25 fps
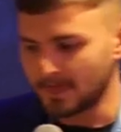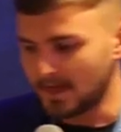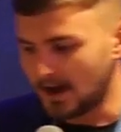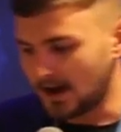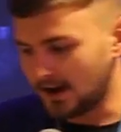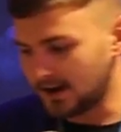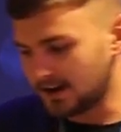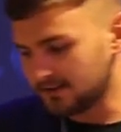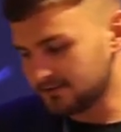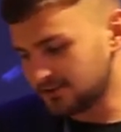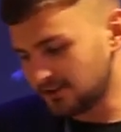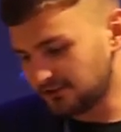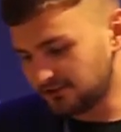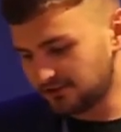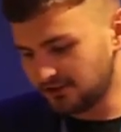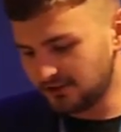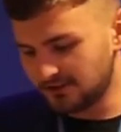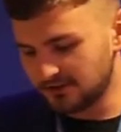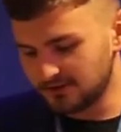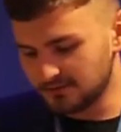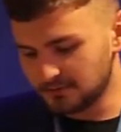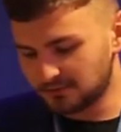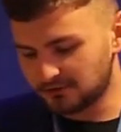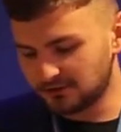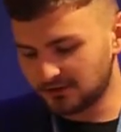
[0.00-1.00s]
Ale właśnie
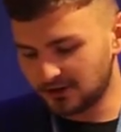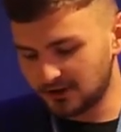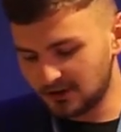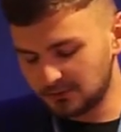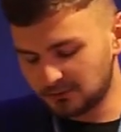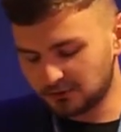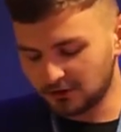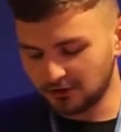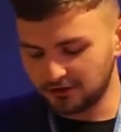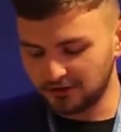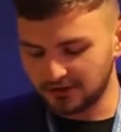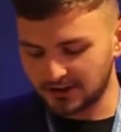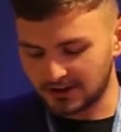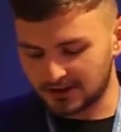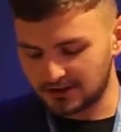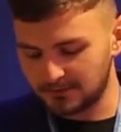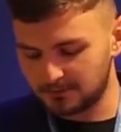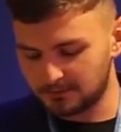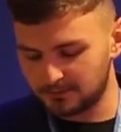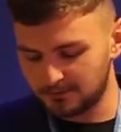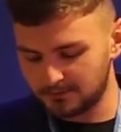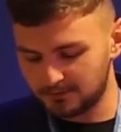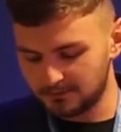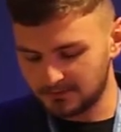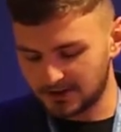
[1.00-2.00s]
kiedy przychodzi taki
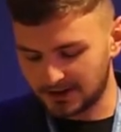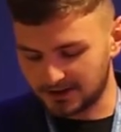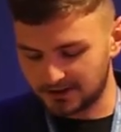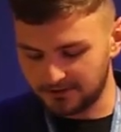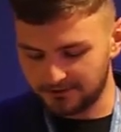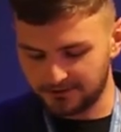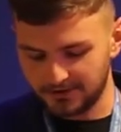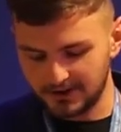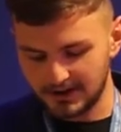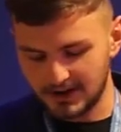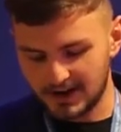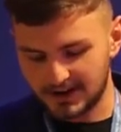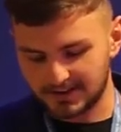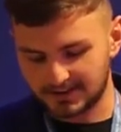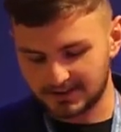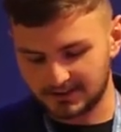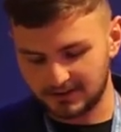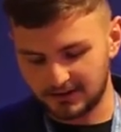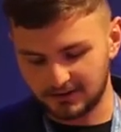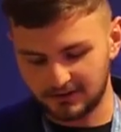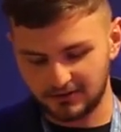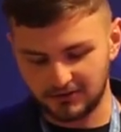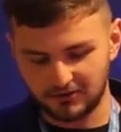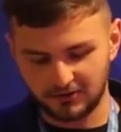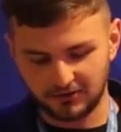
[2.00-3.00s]
taki wyjazd,
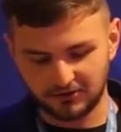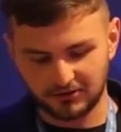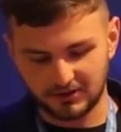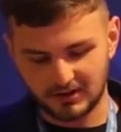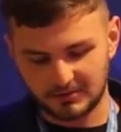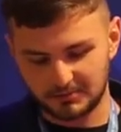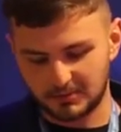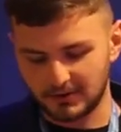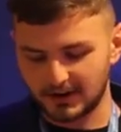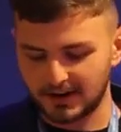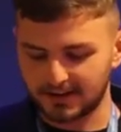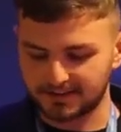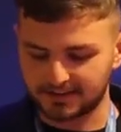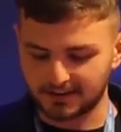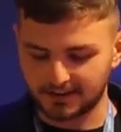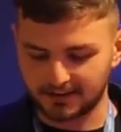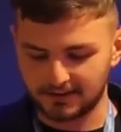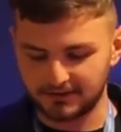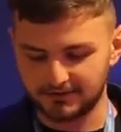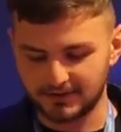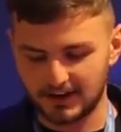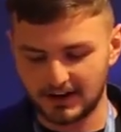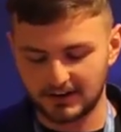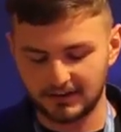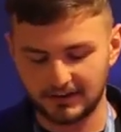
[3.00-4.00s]
idzie się na pokaz
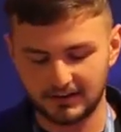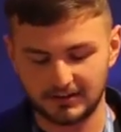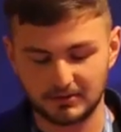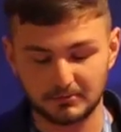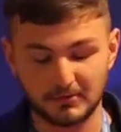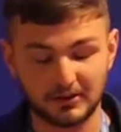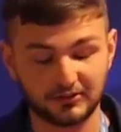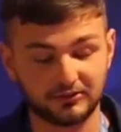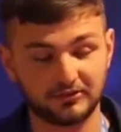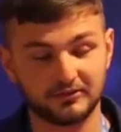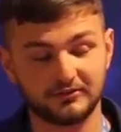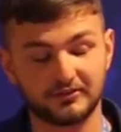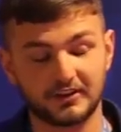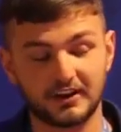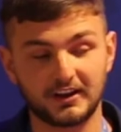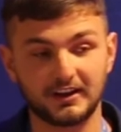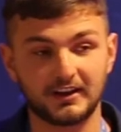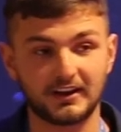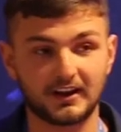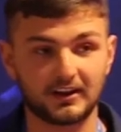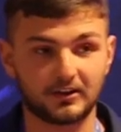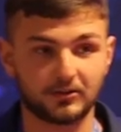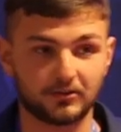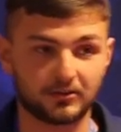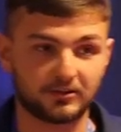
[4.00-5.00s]
archiwalny i ma się w
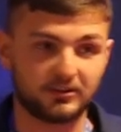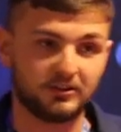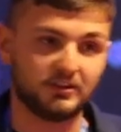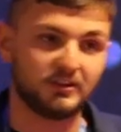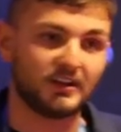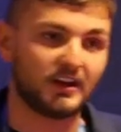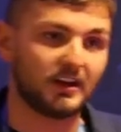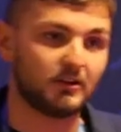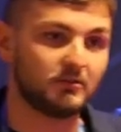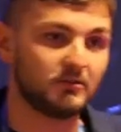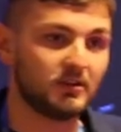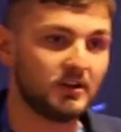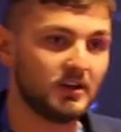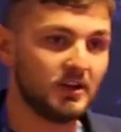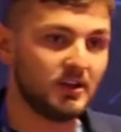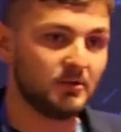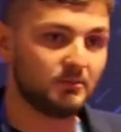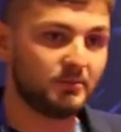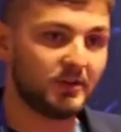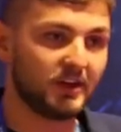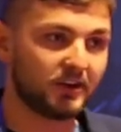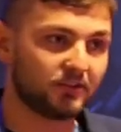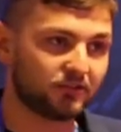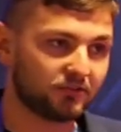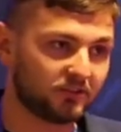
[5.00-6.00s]
rękach oryginał,
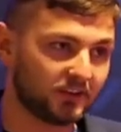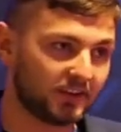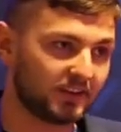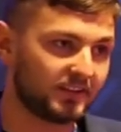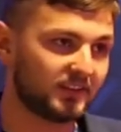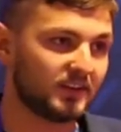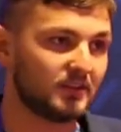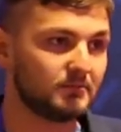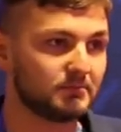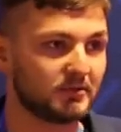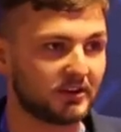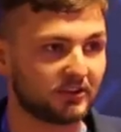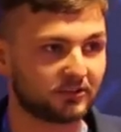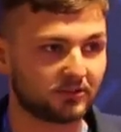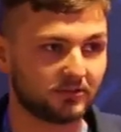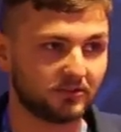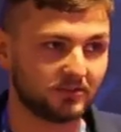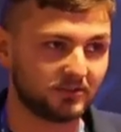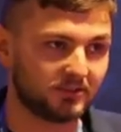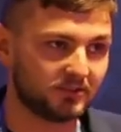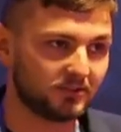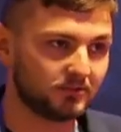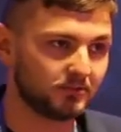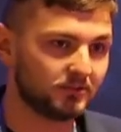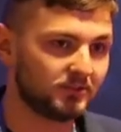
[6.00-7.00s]
pierwszy egzemplarz
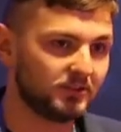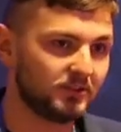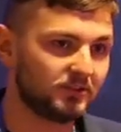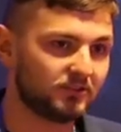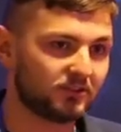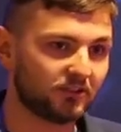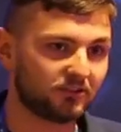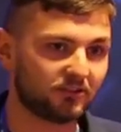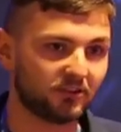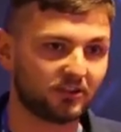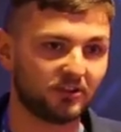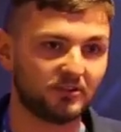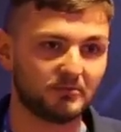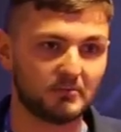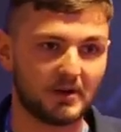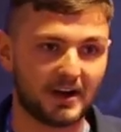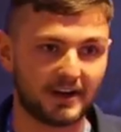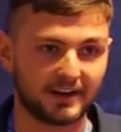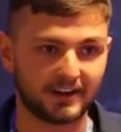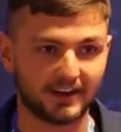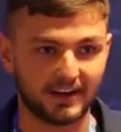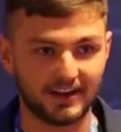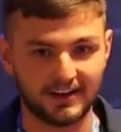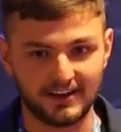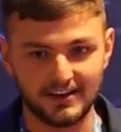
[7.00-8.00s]
Konstytucji 3
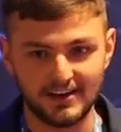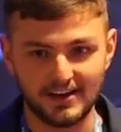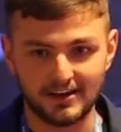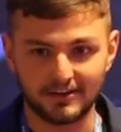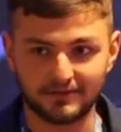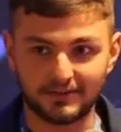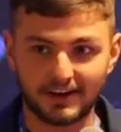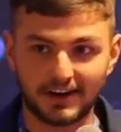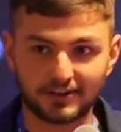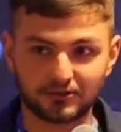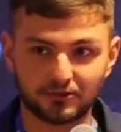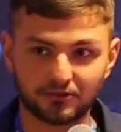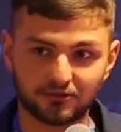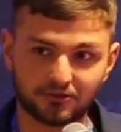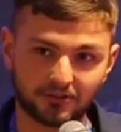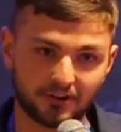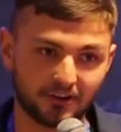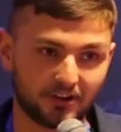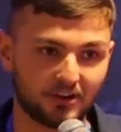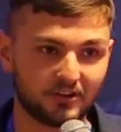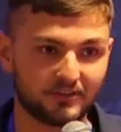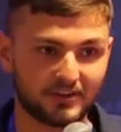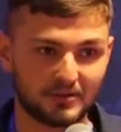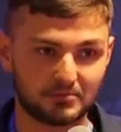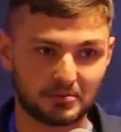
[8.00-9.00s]
maja, wartość
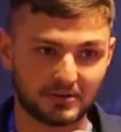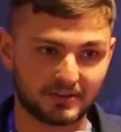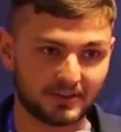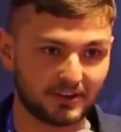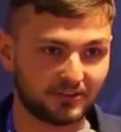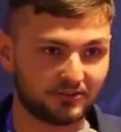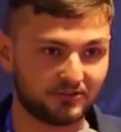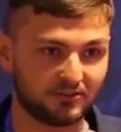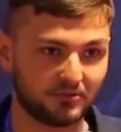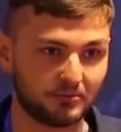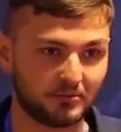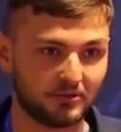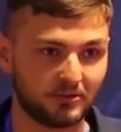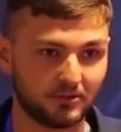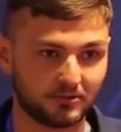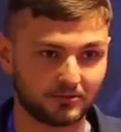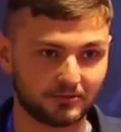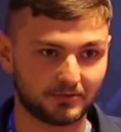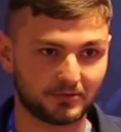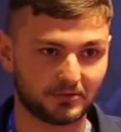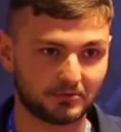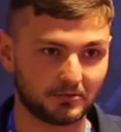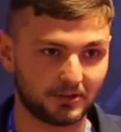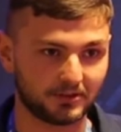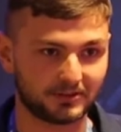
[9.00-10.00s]
rynkowa 15
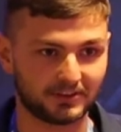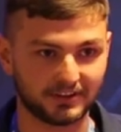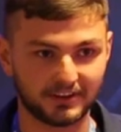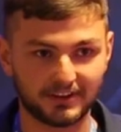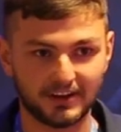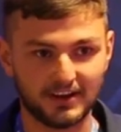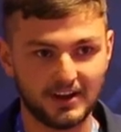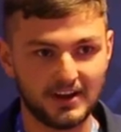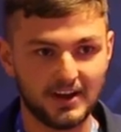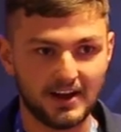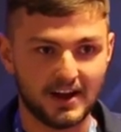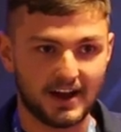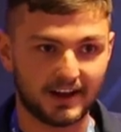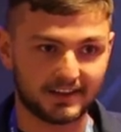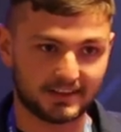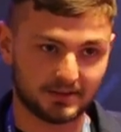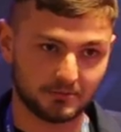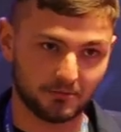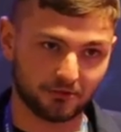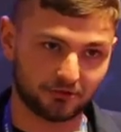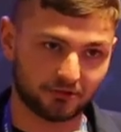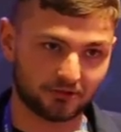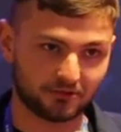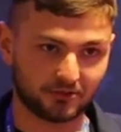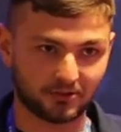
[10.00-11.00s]
milionów złotych, a ty
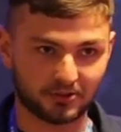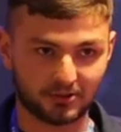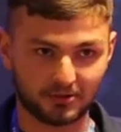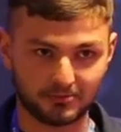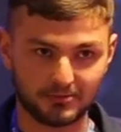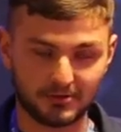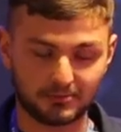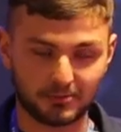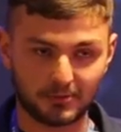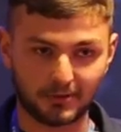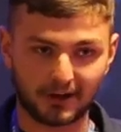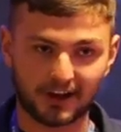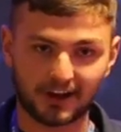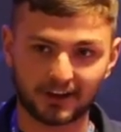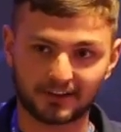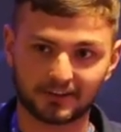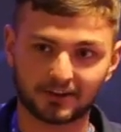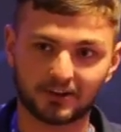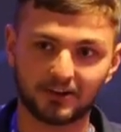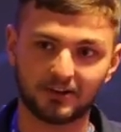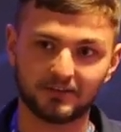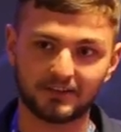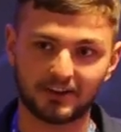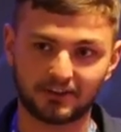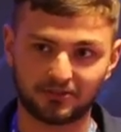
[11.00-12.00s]
możesz to sobie
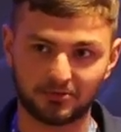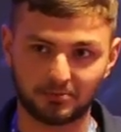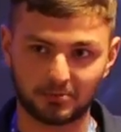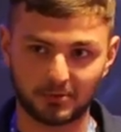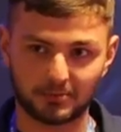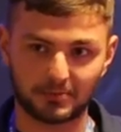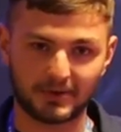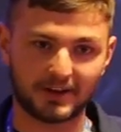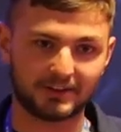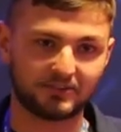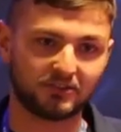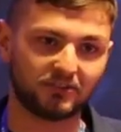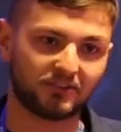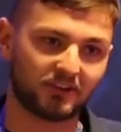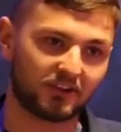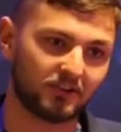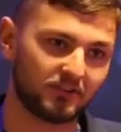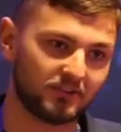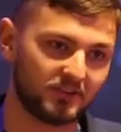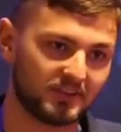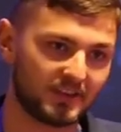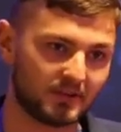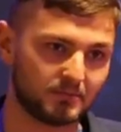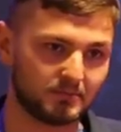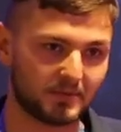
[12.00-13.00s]
pokartkować i popatrzeć, jak
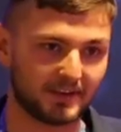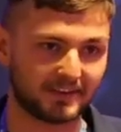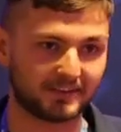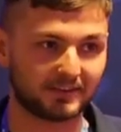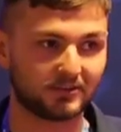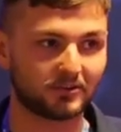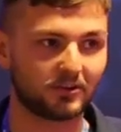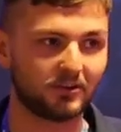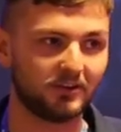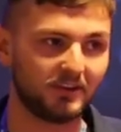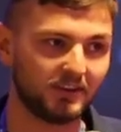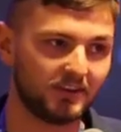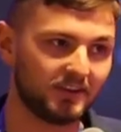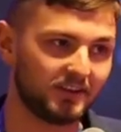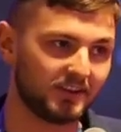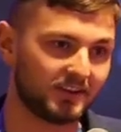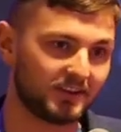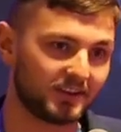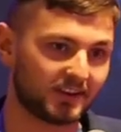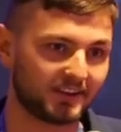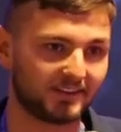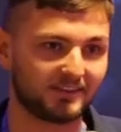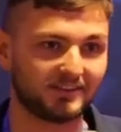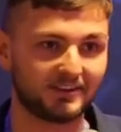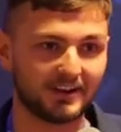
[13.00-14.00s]
oni tam bazgrolili i
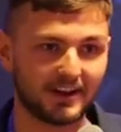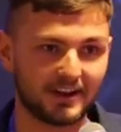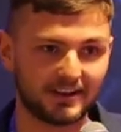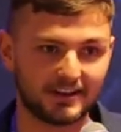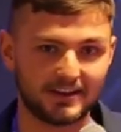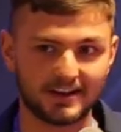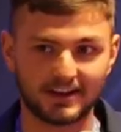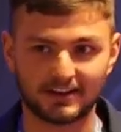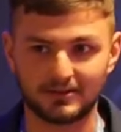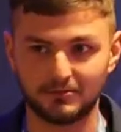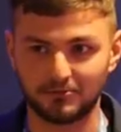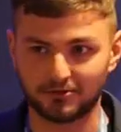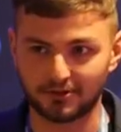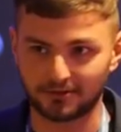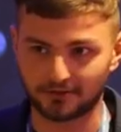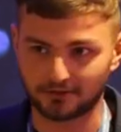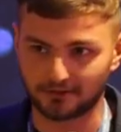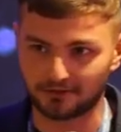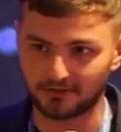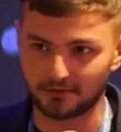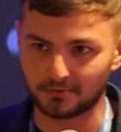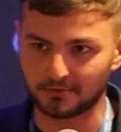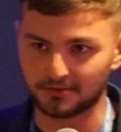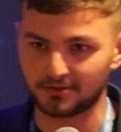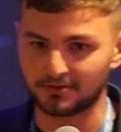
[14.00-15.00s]
kreślali, jak im się
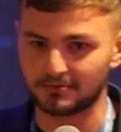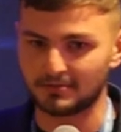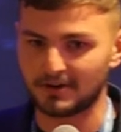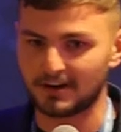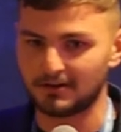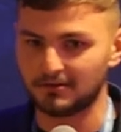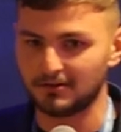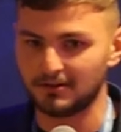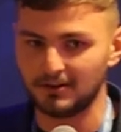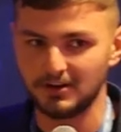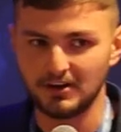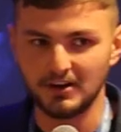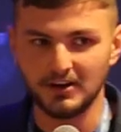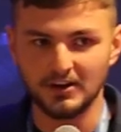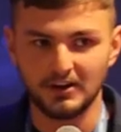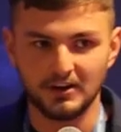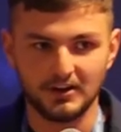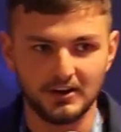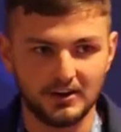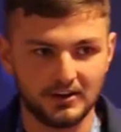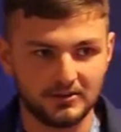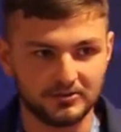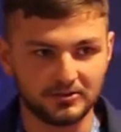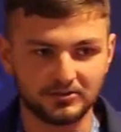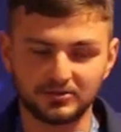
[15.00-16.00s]
coś nie podobało,
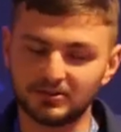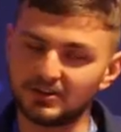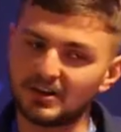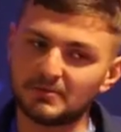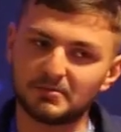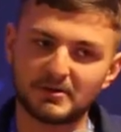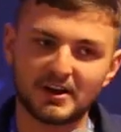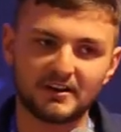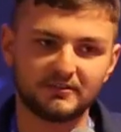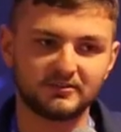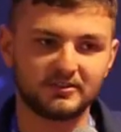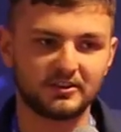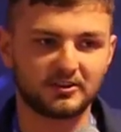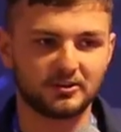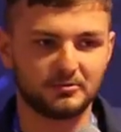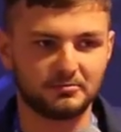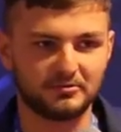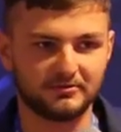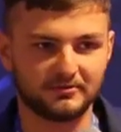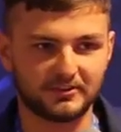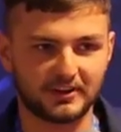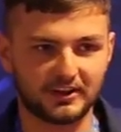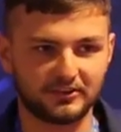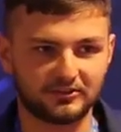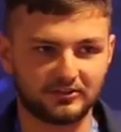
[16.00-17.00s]
no to naprawdę
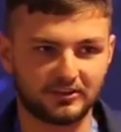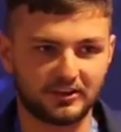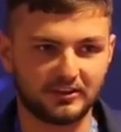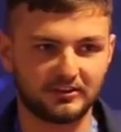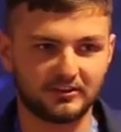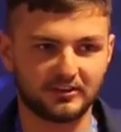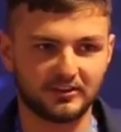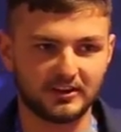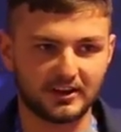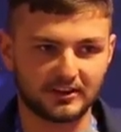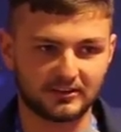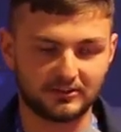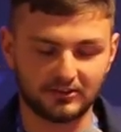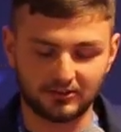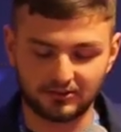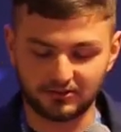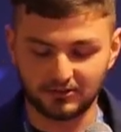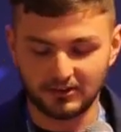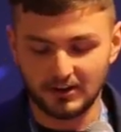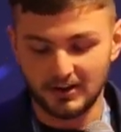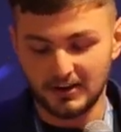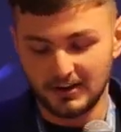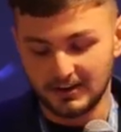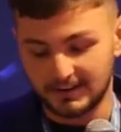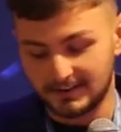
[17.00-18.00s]
robi wrażenie.
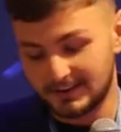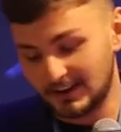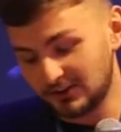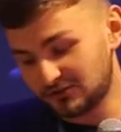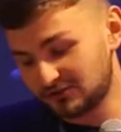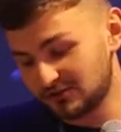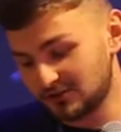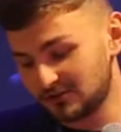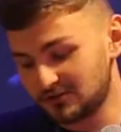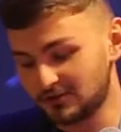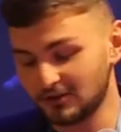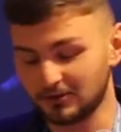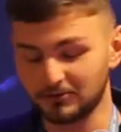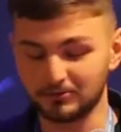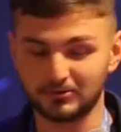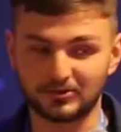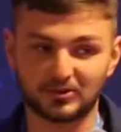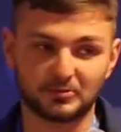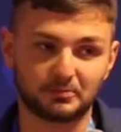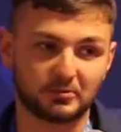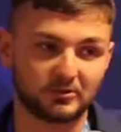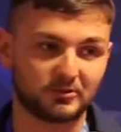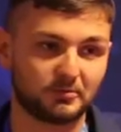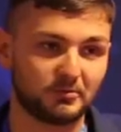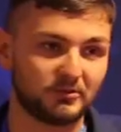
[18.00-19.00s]
Jakiś zeszyt do nut
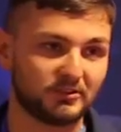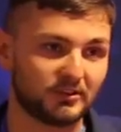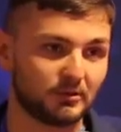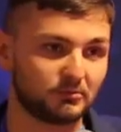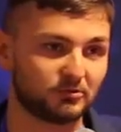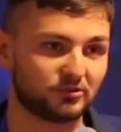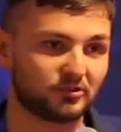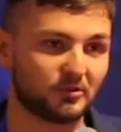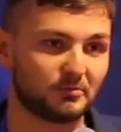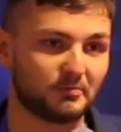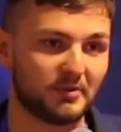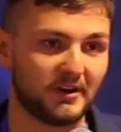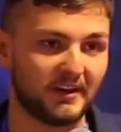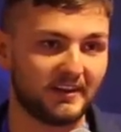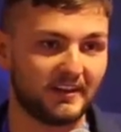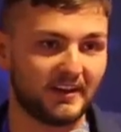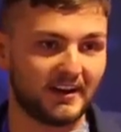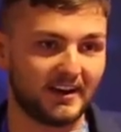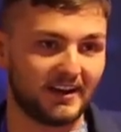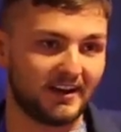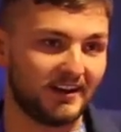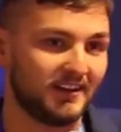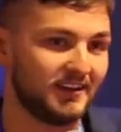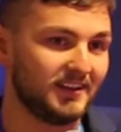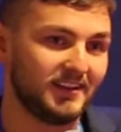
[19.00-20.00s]
z podpisem
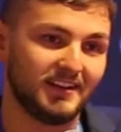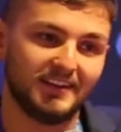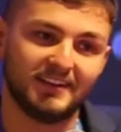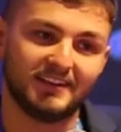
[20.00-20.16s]
Chopina.